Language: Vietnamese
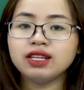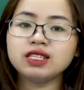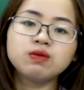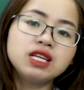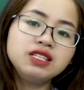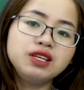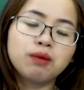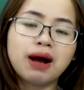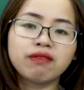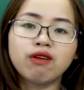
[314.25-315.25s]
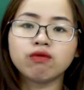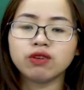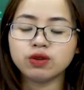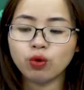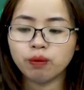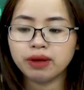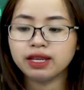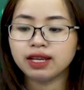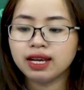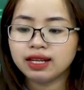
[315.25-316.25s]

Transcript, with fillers: Trong rất nhiều bài phỏng vấn của mình